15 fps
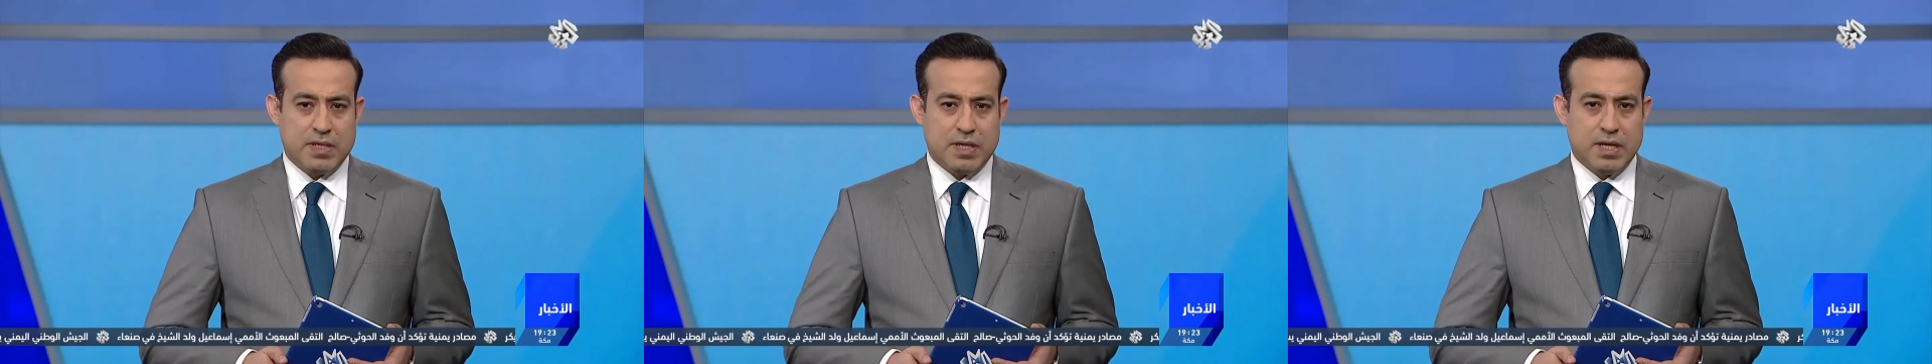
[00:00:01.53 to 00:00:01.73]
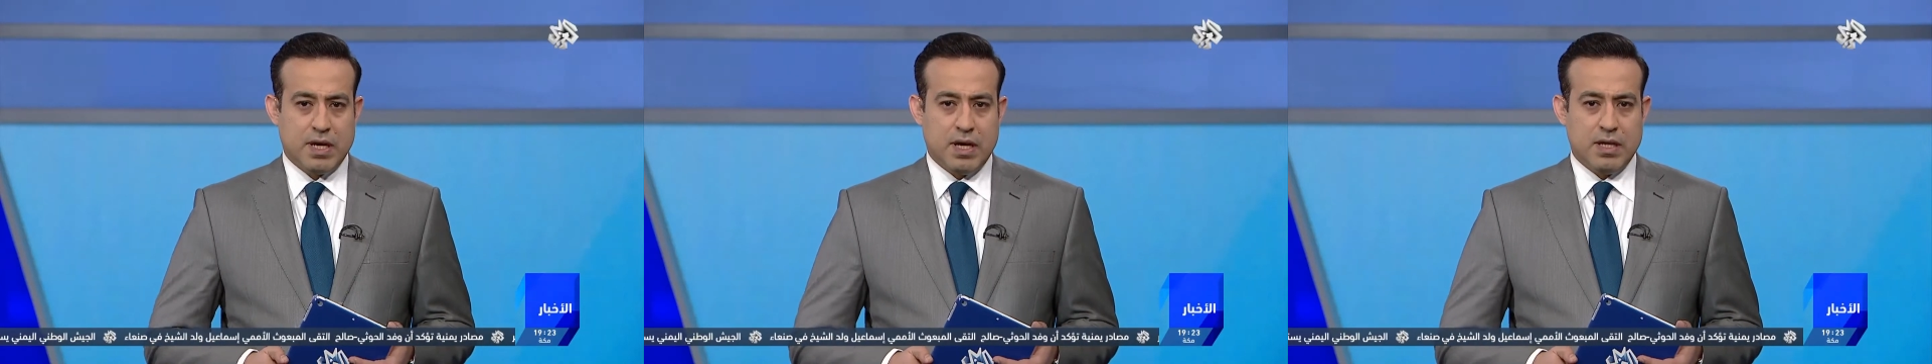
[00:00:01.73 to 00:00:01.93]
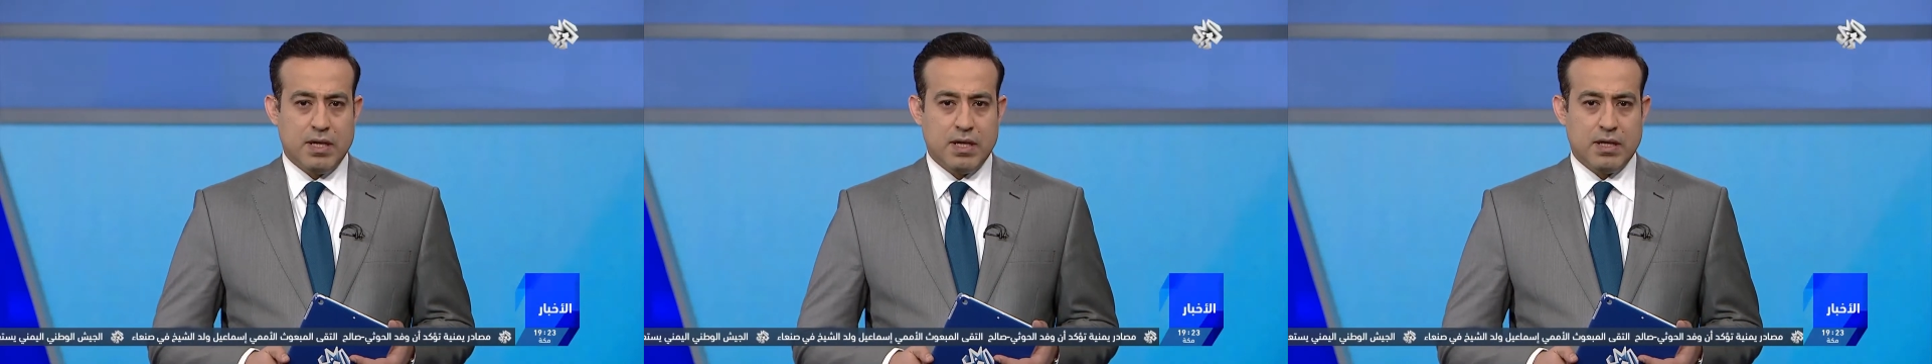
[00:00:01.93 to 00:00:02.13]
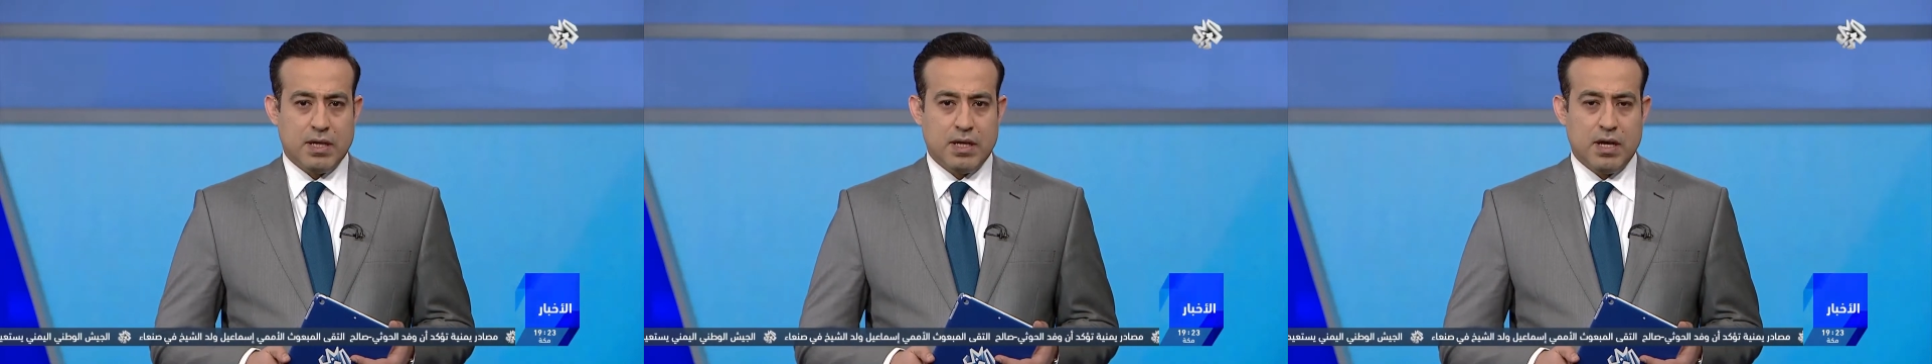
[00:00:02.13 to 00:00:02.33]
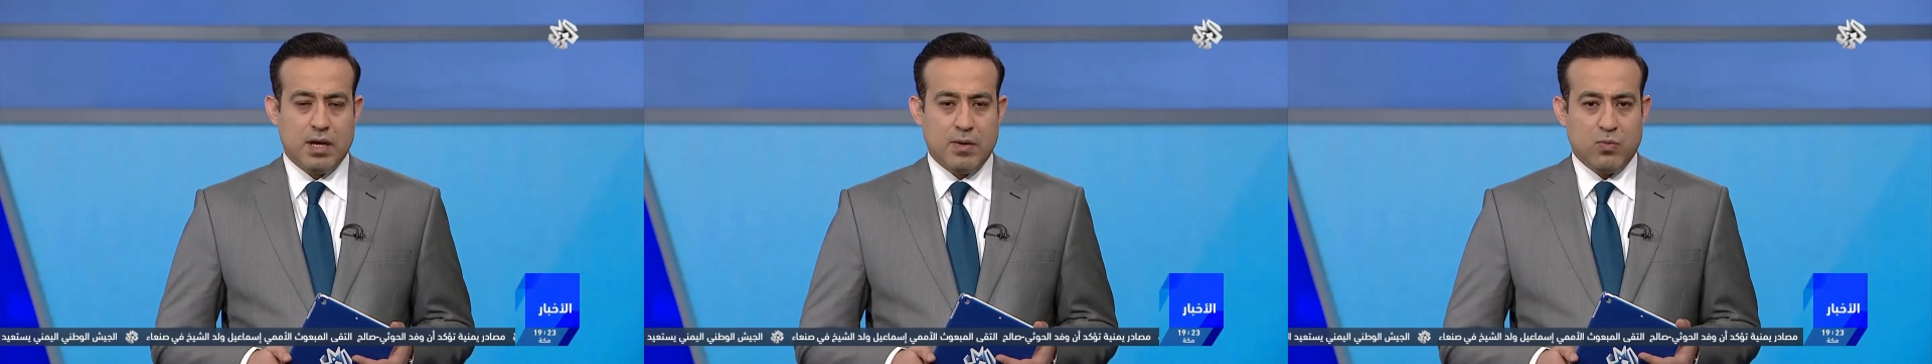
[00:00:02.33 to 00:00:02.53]
السنغاليه
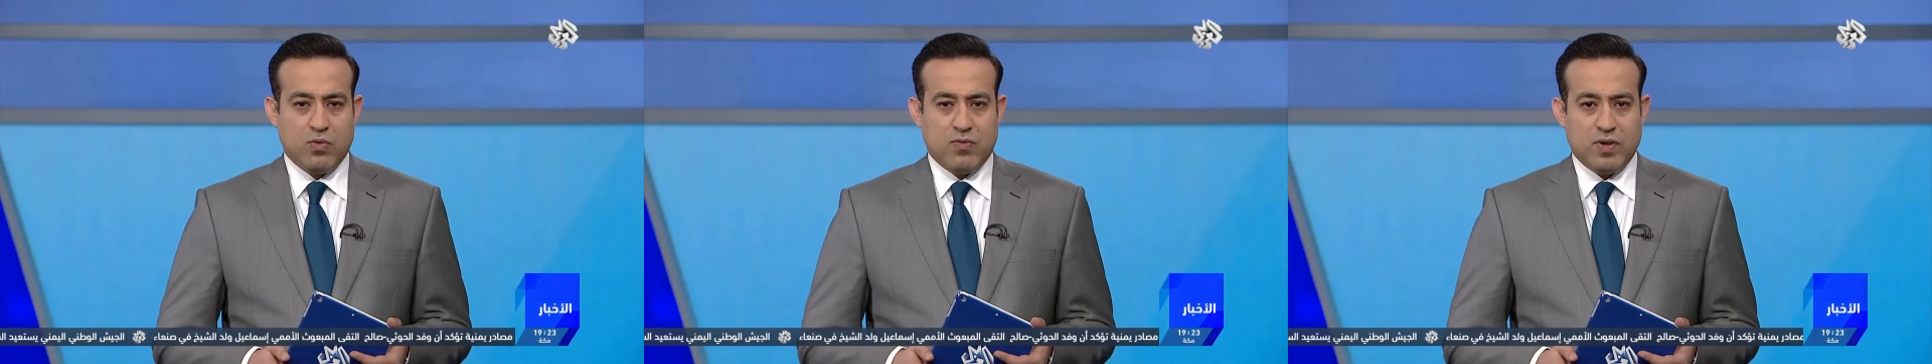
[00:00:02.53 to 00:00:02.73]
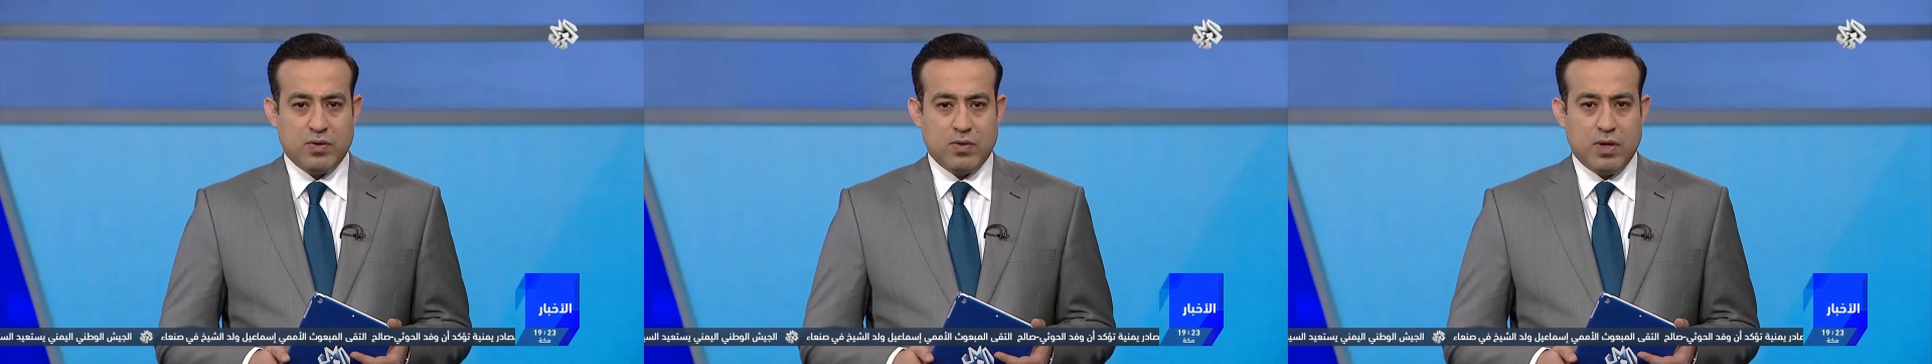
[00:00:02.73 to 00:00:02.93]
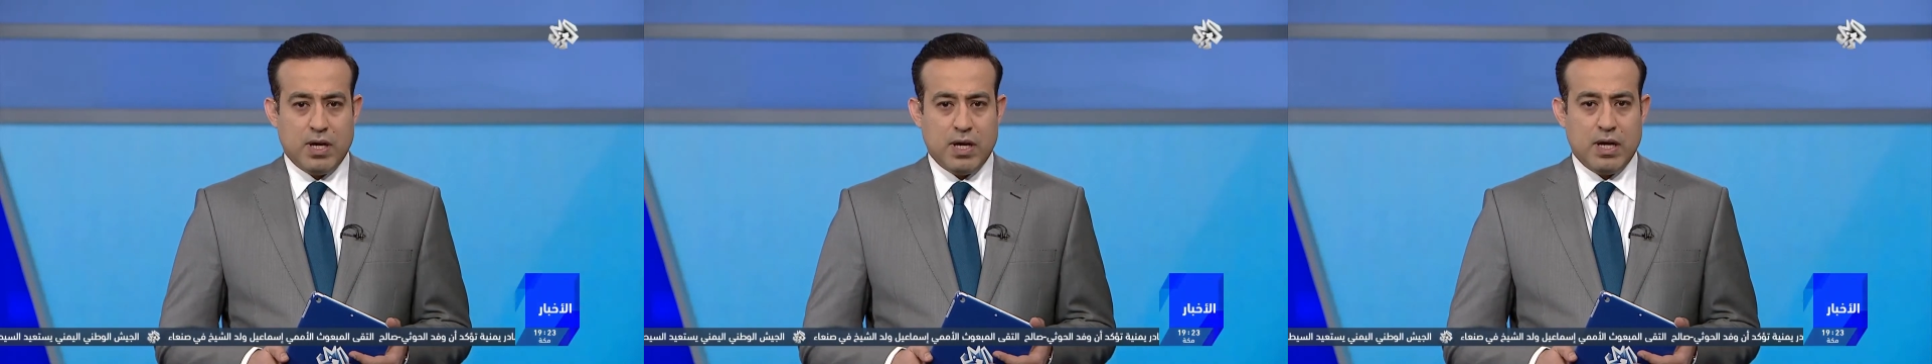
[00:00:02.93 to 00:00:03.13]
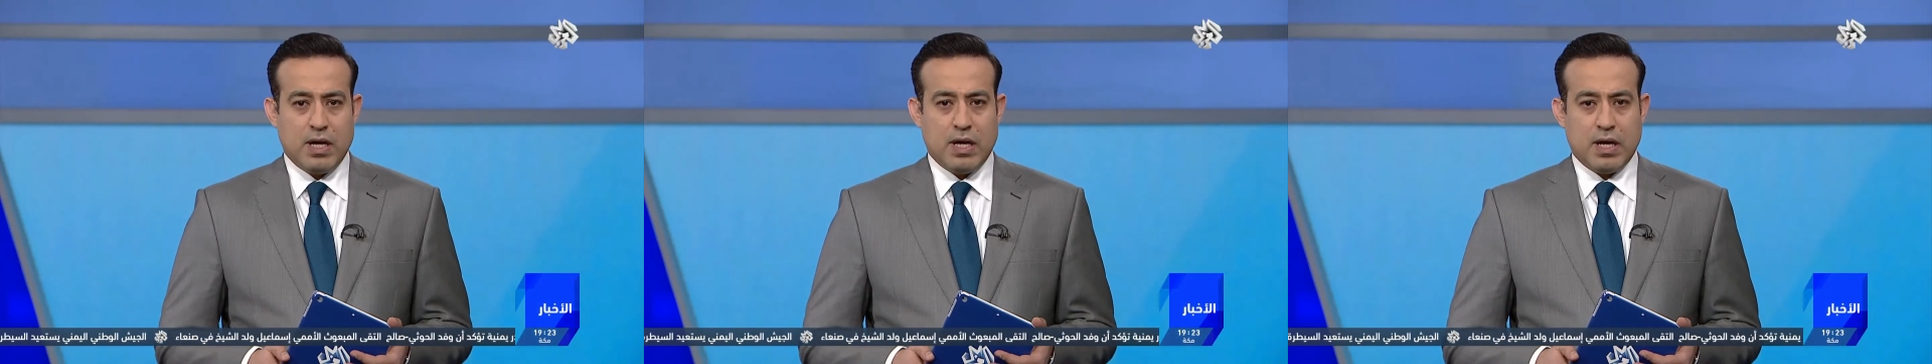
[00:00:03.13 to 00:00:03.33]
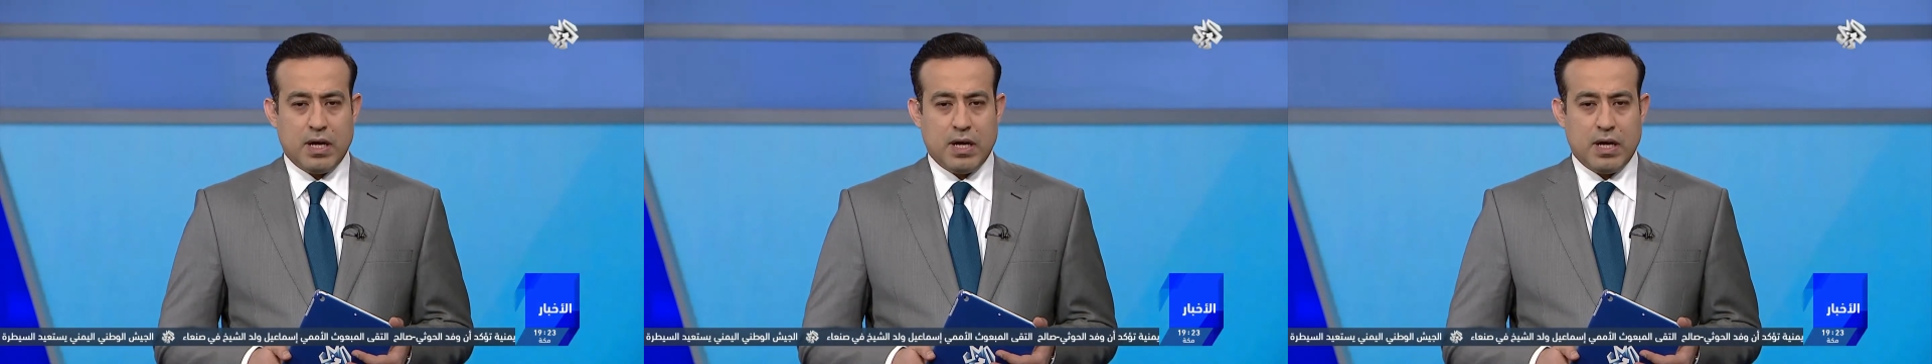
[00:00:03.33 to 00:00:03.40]
دكار موفدنا